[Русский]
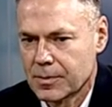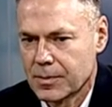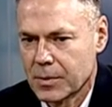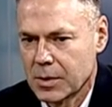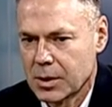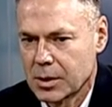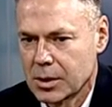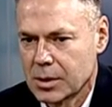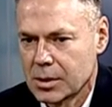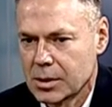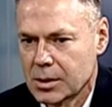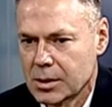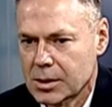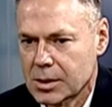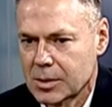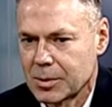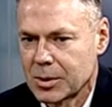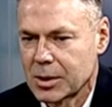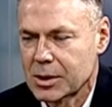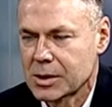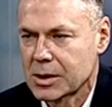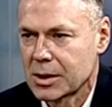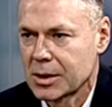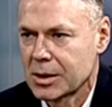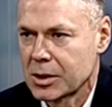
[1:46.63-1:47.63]
и
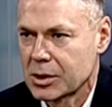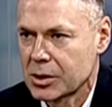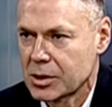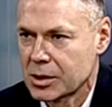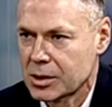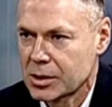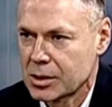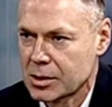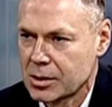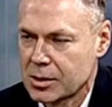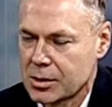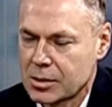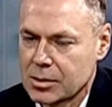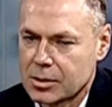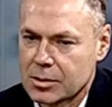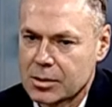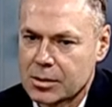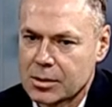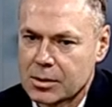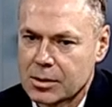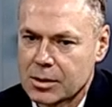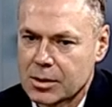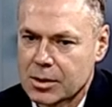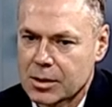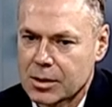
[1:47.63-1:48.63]
самодостаточность
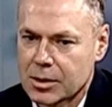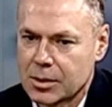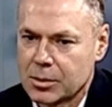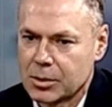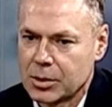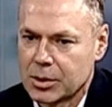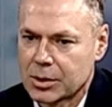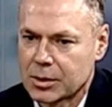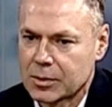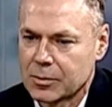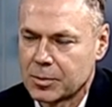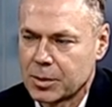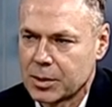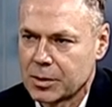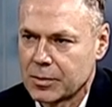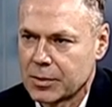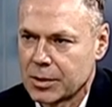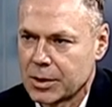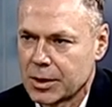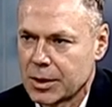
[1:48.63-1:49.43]
этих объектов ну, проверяли.